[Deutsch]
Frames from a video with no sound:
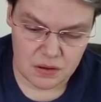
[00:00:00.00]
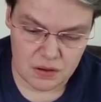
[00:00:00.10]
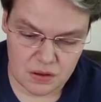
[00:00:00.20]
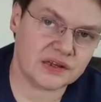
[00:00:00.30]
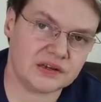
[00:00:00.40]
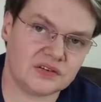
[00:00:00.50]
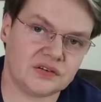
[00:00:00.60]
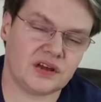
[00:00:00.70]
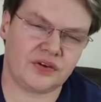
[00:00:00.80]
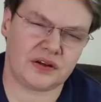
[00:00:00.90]
Hier liegt
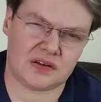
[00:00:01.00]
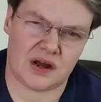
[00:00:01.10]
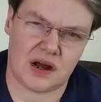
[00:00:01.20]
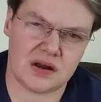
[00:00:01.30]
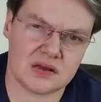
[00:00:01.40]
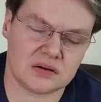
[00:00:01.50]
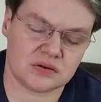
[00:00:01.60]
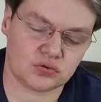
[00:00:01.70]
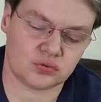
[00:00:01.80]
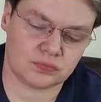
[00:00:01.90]
der fatale
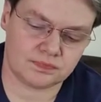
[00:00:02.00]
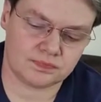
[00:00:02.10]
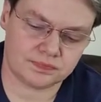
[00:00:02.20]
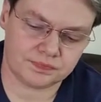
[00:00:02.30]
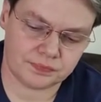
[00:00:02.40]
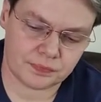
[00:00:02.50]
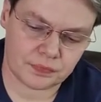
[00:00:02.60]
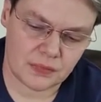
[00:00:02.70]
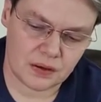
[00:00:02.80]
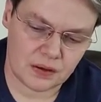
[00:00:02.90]
Irrtum.
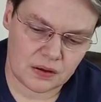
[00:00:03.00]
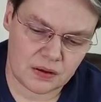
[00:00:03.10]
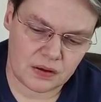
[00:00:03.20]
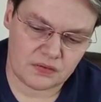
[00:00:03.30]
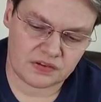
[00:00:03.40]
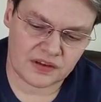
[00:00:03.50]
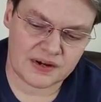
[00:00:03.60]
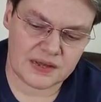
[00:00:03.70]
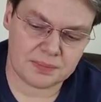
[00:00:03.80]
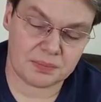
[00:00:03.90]
Wer sein
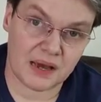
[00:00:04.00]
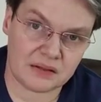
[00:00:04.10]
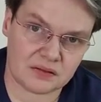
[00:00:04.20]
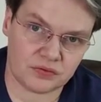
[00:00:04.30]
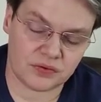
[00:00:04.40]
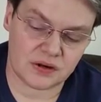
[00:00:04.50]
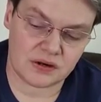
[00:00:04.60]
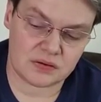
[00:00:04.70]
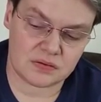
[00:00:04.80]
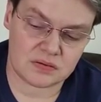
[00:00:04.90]
Leben retten will,
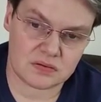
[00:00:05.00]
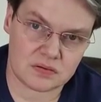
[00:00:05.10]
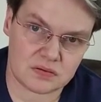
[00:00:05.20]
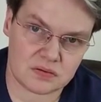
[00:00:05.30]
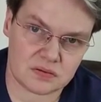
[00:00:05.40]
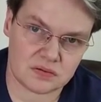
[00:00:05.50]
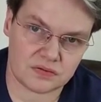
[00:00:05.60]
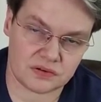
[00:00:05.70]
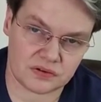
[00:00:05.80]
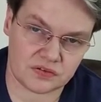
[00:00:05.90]

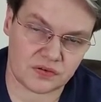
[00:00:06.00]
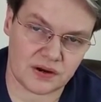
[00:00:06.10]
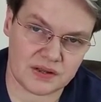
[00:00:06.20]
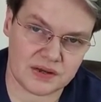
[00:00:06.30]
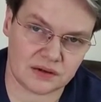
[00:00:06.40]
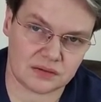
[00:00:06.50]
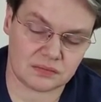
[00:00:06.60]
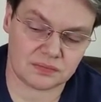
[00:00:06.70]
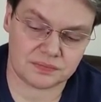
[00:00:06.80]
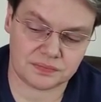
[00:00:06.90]
wird es verlieren.
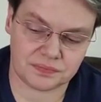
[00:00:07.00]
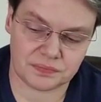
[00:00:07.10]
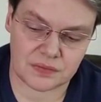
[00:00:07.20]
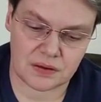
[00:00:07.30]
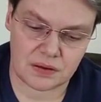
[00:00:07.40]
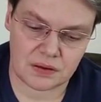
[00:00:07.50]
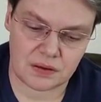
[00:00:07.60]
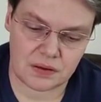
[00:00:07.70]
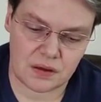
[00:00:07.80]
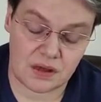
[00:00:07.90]

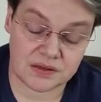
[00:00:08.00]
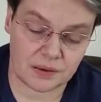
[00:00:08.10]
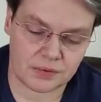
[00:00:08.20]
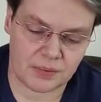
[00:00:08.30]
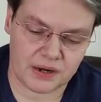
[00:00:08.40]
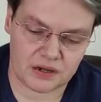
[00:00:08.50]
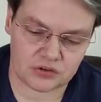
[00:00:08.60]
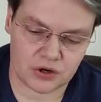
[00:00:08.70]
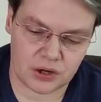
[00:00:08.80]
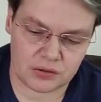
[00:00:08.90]
Ich habe meine
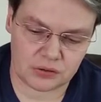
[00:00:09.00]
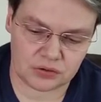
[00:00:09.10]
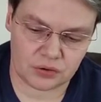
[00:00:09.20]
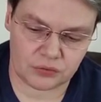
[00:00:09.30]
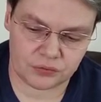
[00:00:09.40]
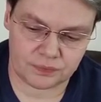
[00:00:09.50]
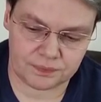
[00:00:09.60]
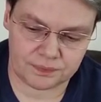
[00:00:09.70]
Entscheidung getroffen.